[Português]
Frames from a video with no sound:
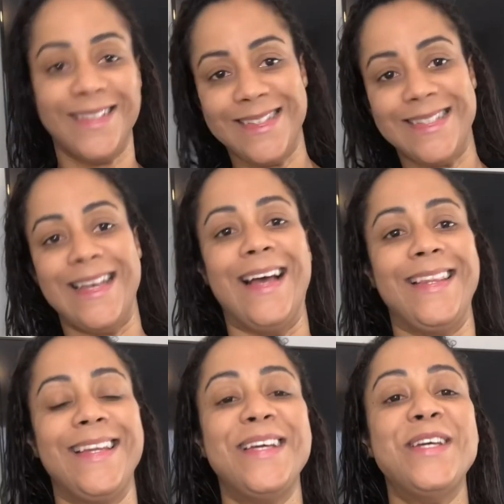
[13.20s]

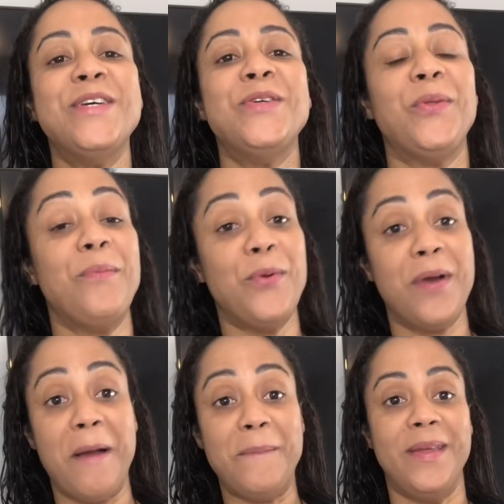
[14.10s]
cansada do meu
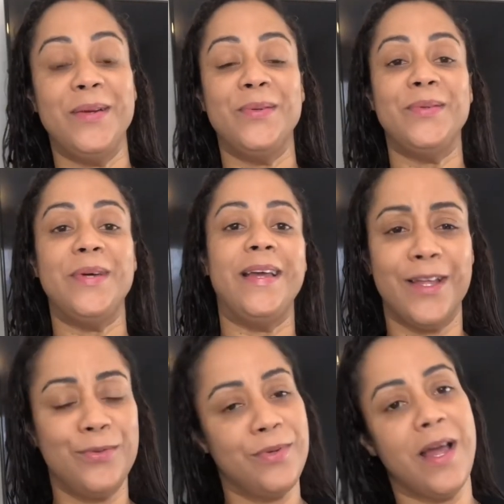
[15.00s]
cabelo
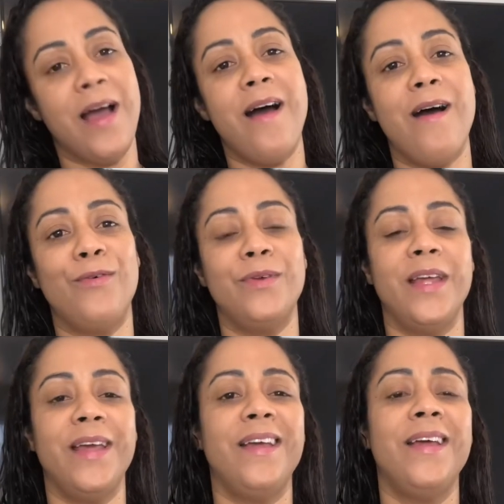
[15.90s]
natural,
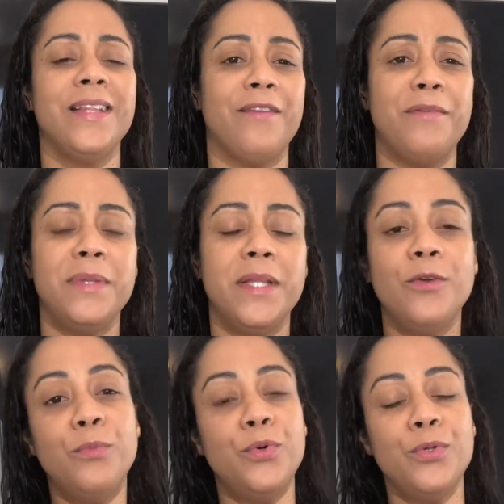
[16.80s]
né? Tava me
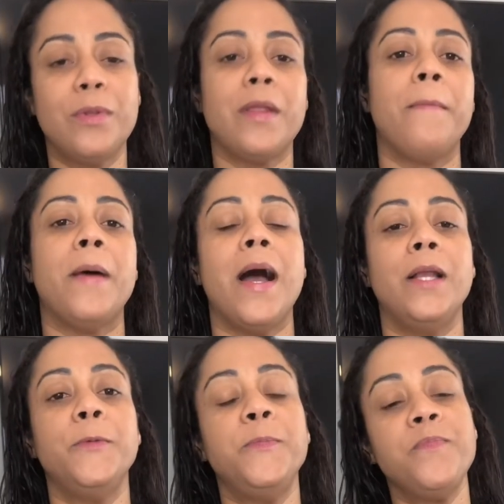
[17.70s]
dando muito
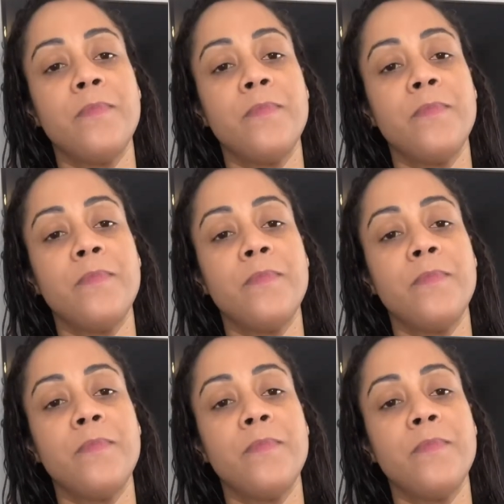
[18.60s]
trabalho.